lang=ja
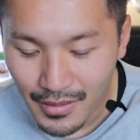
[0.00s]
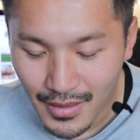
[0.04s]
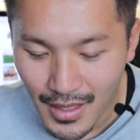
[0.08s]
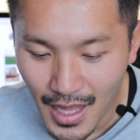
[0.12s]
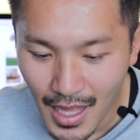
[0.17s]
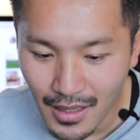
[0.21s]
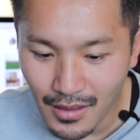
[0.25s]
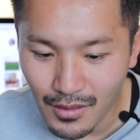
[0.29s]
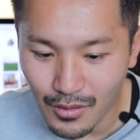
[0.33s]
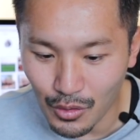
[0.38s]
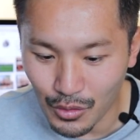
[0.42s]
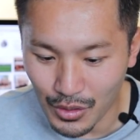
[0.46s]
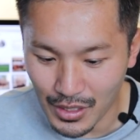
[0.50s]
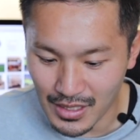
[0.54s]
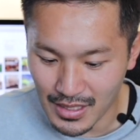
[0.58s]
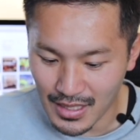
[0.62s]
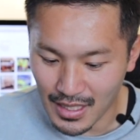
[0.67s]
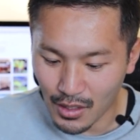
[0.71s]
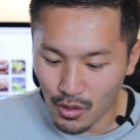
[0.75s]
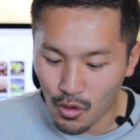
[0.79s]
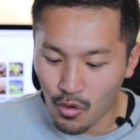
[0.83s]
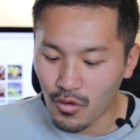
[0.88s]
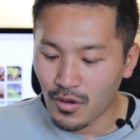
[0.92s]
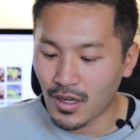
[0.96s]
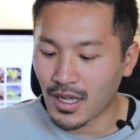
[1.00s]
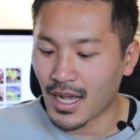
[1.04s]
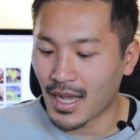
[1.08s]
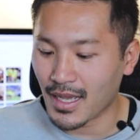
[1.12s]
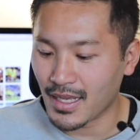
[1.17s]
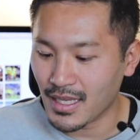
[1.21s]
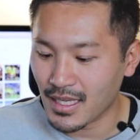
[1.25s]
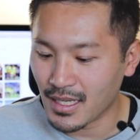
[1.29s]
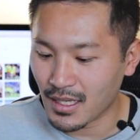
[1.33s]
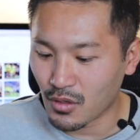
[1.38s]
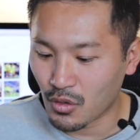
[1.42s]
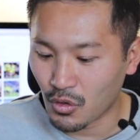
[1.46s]
なんとですね今
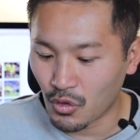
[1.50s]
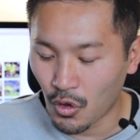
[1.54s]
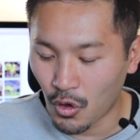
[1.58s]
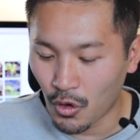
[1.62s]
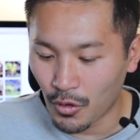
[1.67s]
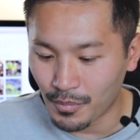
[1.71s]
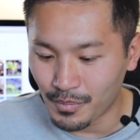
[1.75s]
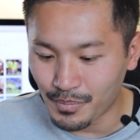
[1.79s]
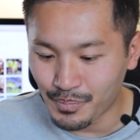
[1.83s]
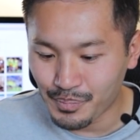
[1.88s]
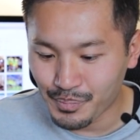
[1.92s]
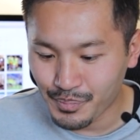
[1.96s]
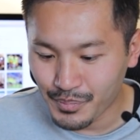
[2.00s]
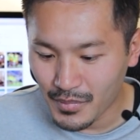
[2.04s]
回この、